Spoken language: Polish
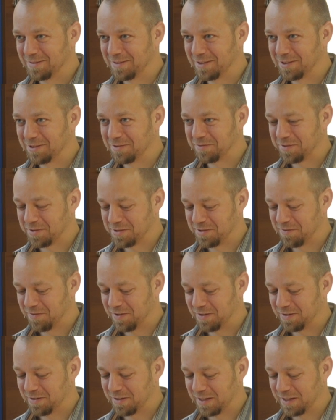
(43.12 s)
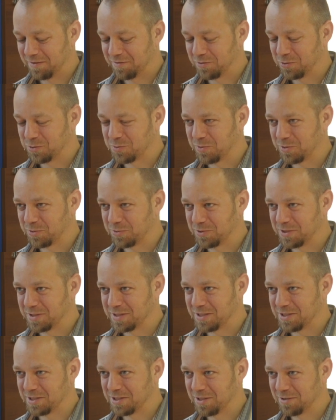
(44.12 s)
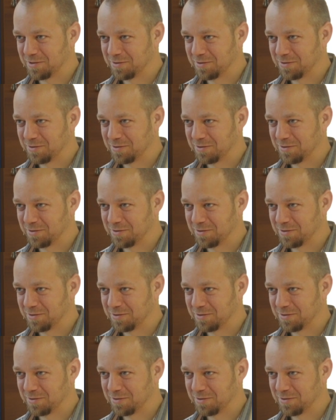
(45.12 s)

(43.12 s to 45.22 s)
Kiedy festiwal Reggae w Kluczborku się zaczyna?